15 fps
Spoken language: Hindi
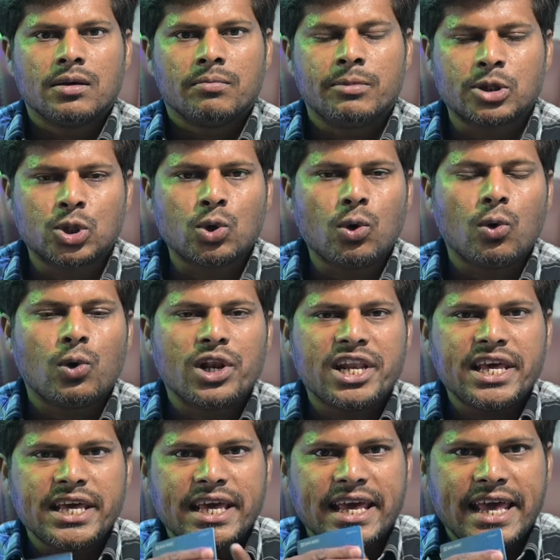मित्रों ओनली
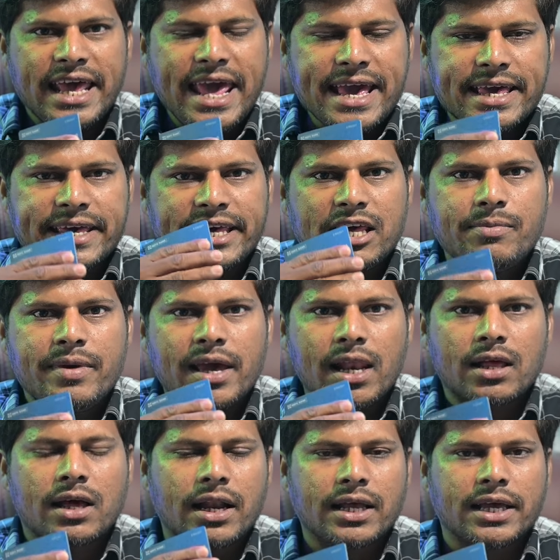एक ईमेल
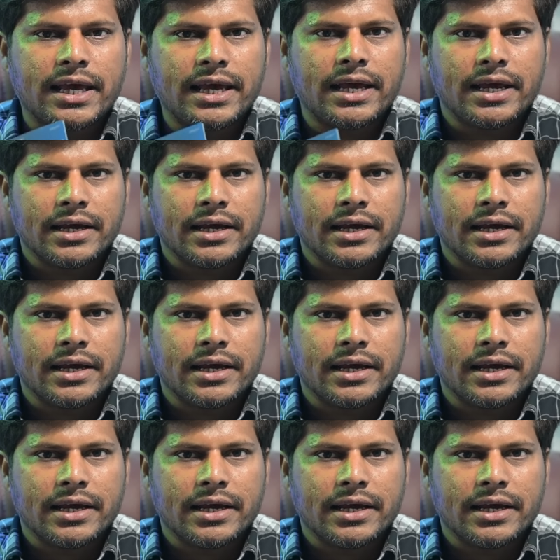करके